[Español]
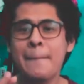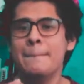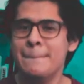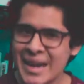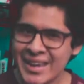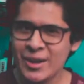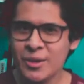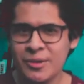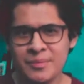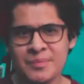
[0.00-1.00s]

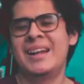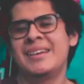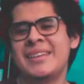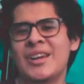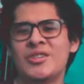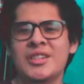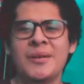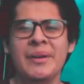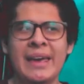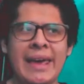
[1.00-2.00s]
México. Para la gente que no
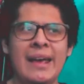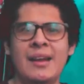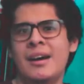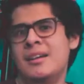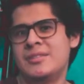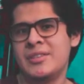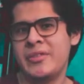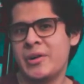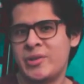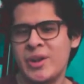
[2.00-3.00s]
sabe, el Al Step
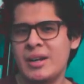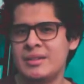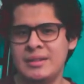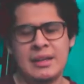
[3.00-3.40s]
of Trance